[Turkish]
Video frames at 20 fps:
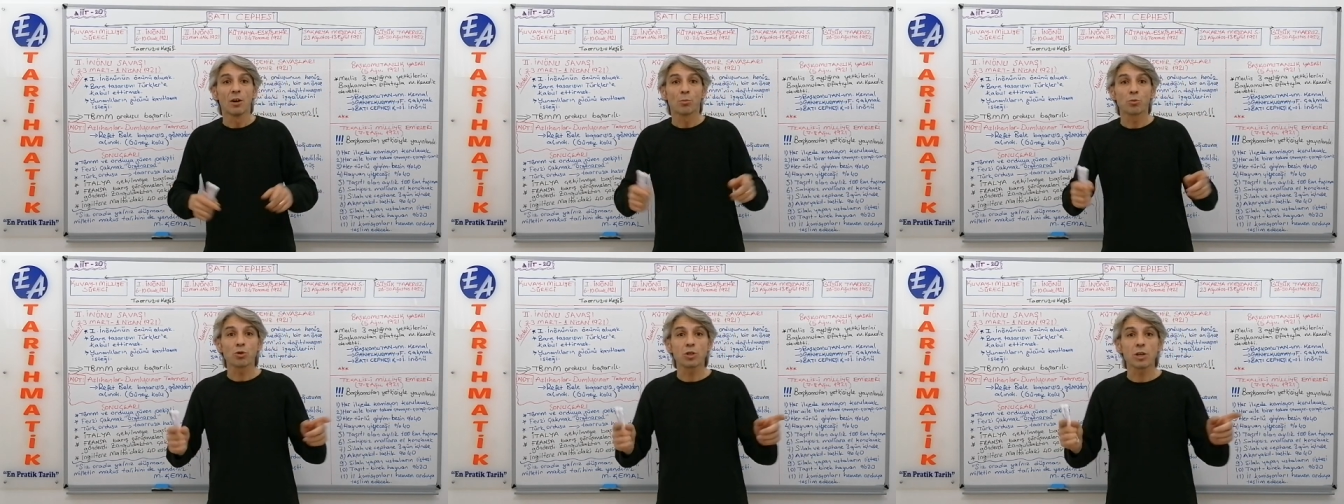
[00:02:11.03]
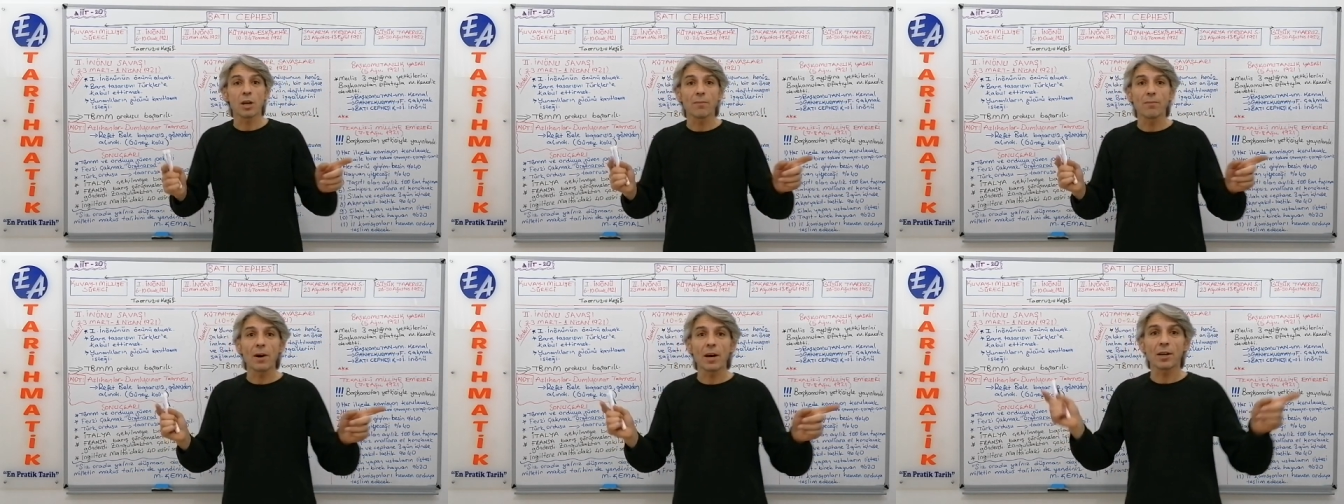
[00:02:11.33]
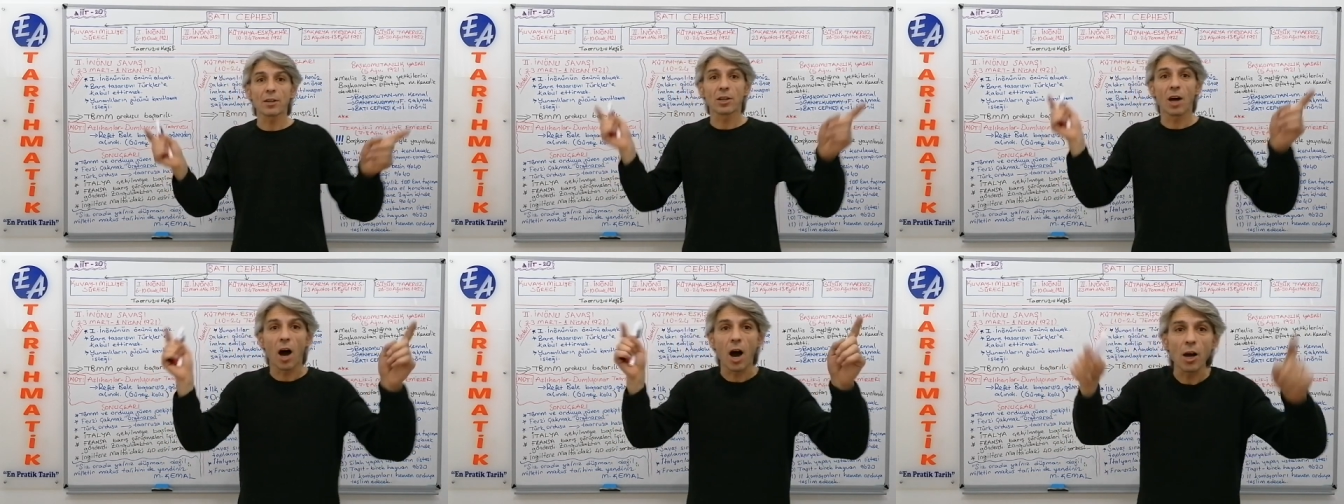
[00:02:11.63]
bu
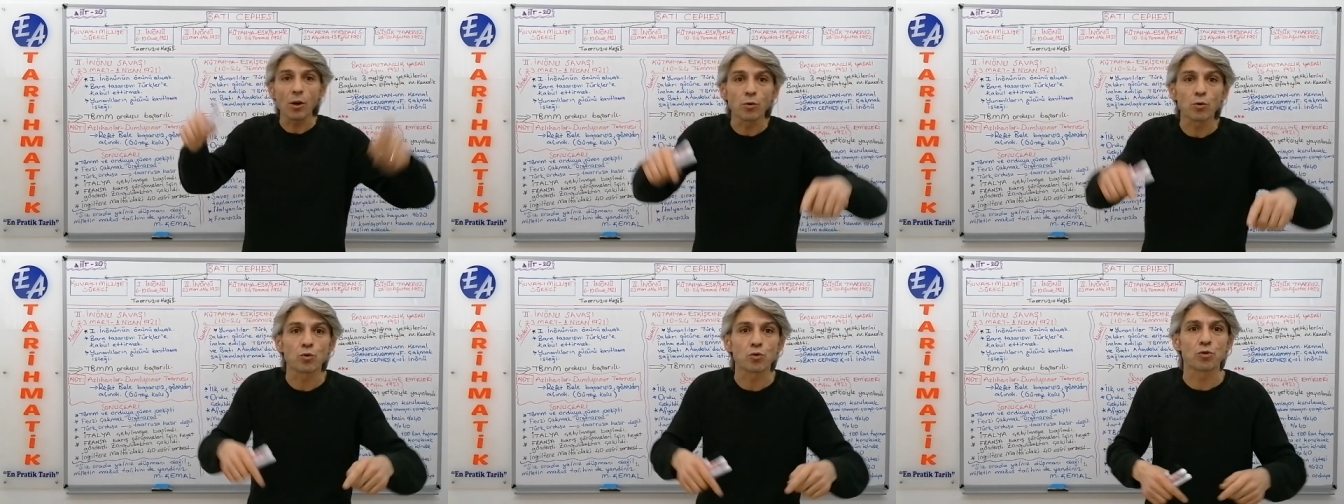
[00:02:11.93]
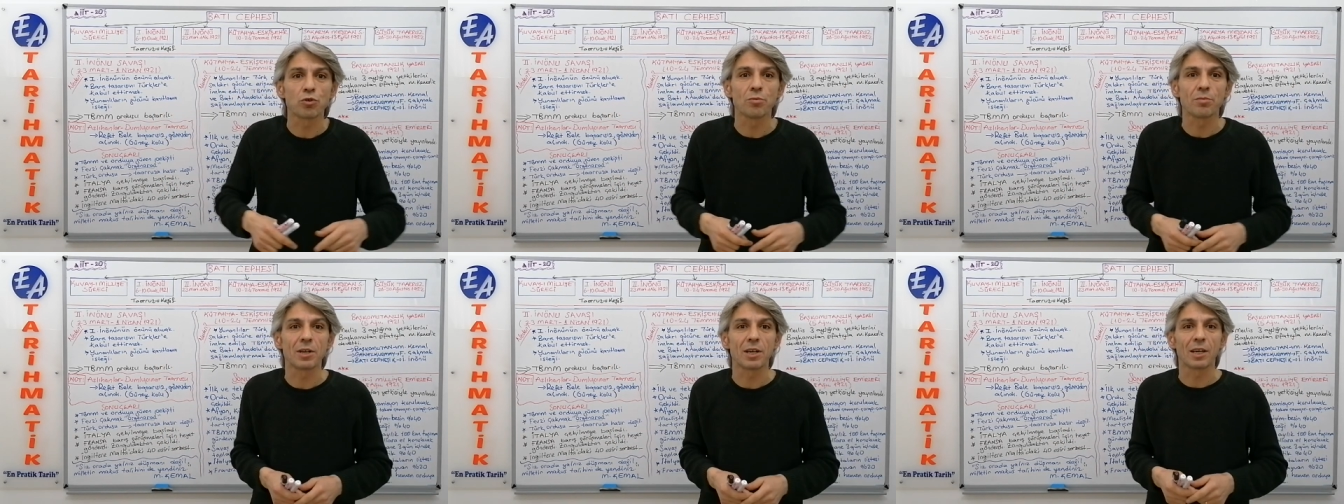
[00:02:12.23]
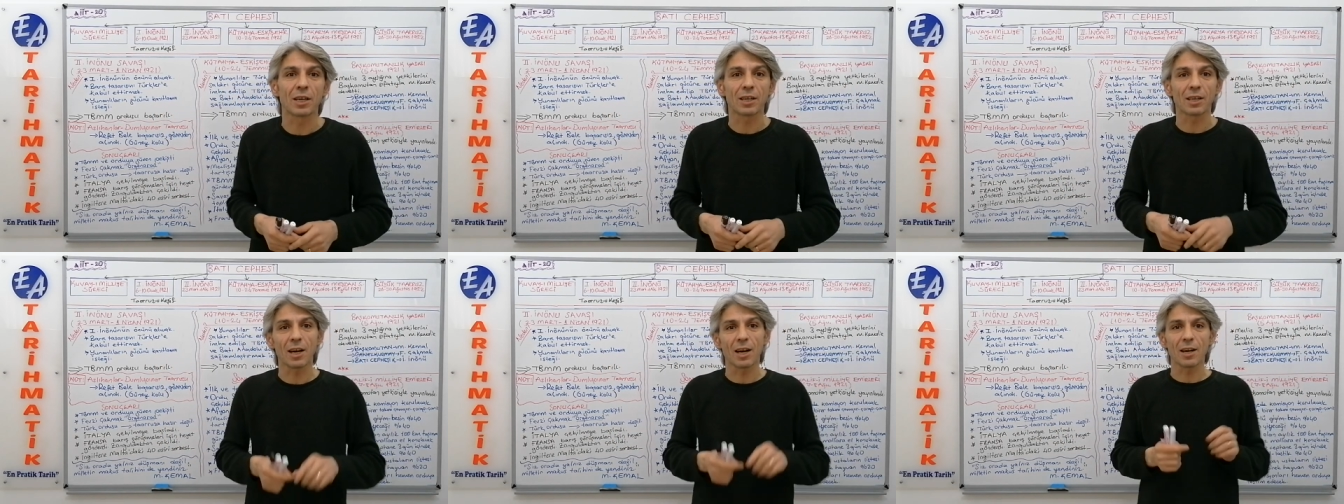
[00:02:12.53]
sefer daha güçlü
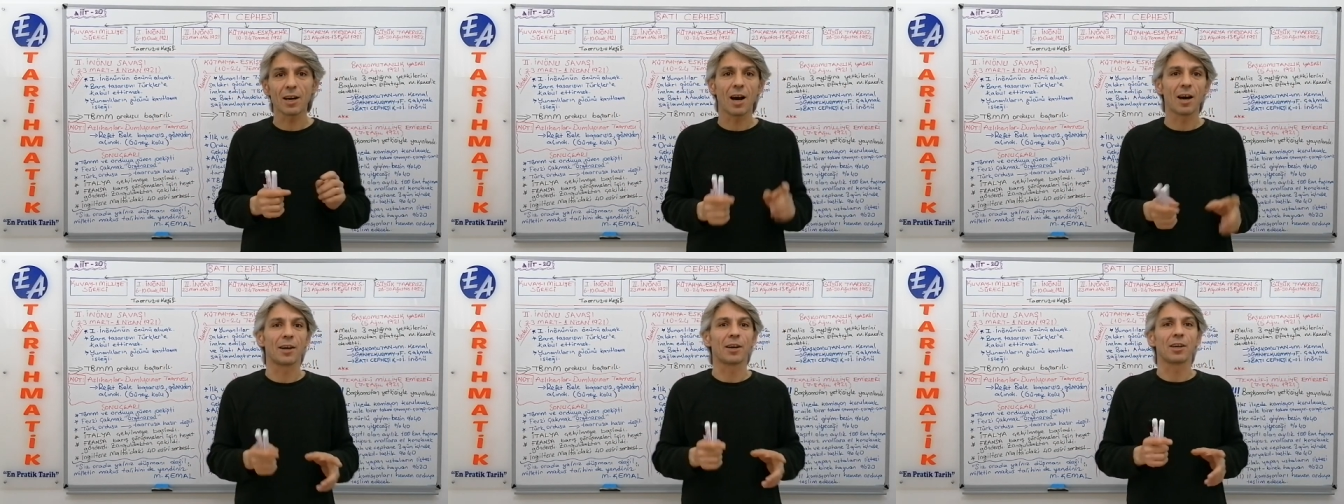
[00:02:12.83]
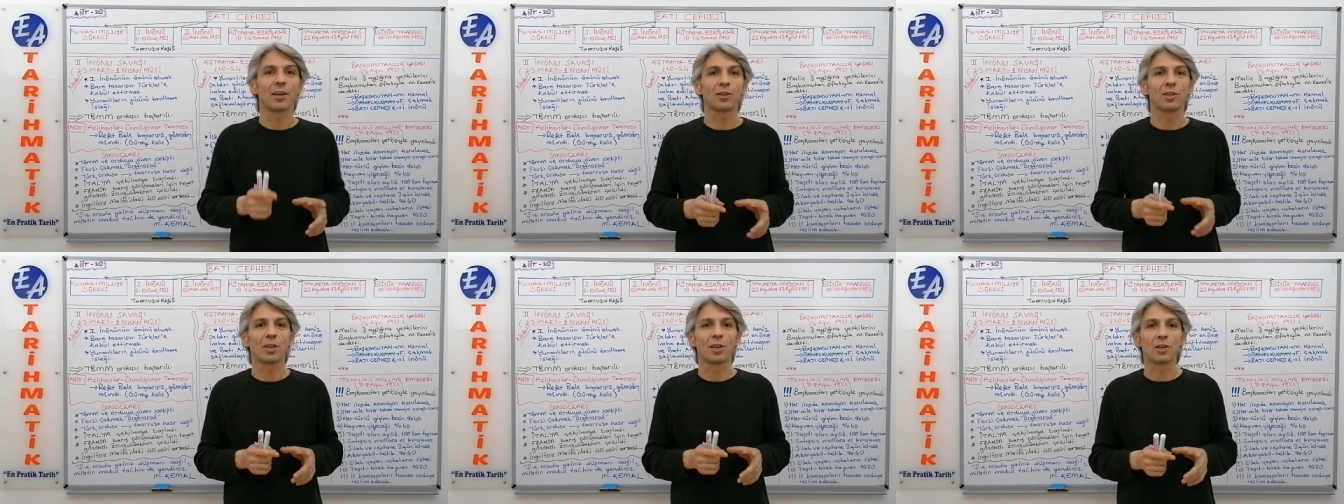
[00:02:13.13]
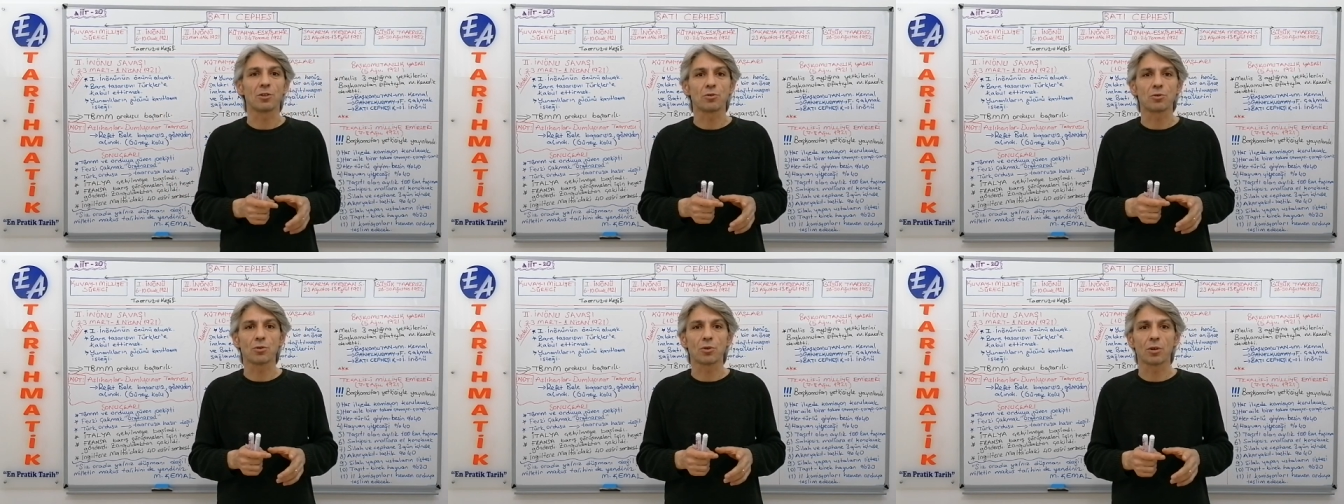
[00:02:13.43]
birliklerle harekete
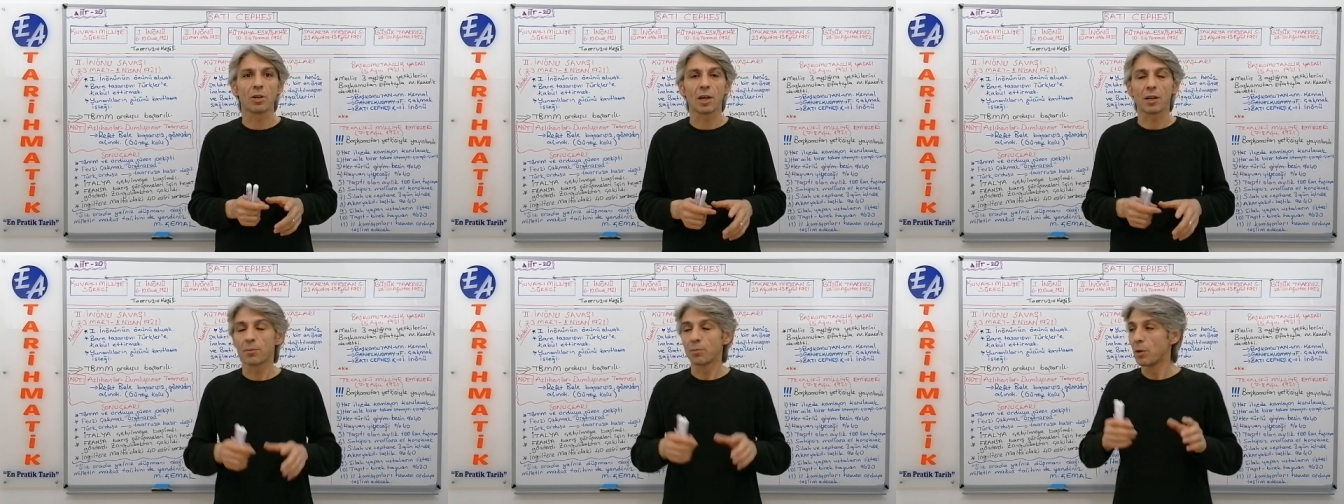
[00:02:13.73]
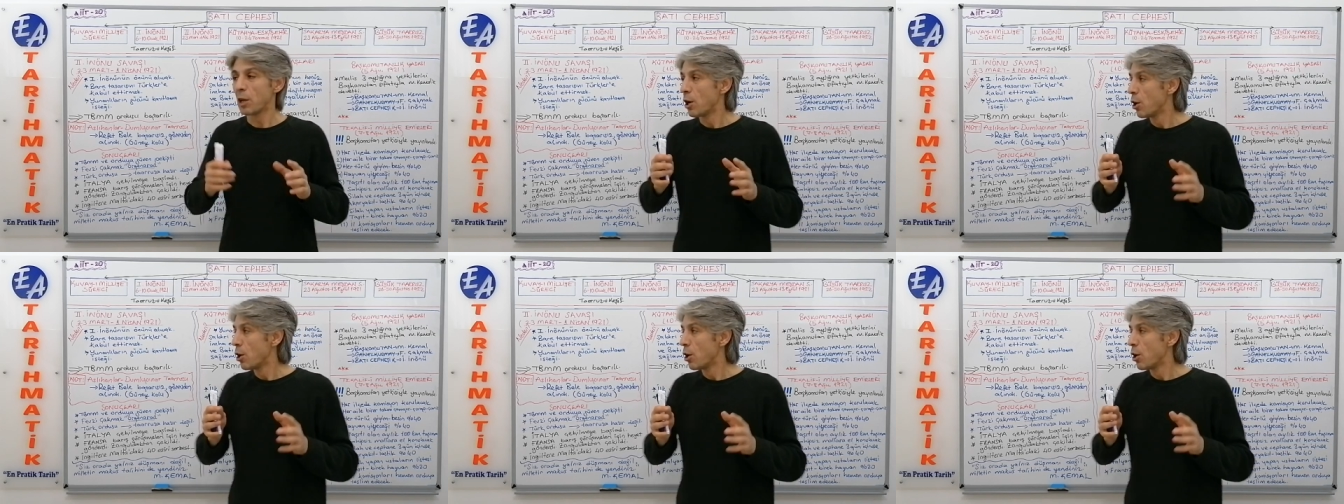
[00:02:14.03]
geçiyorlar.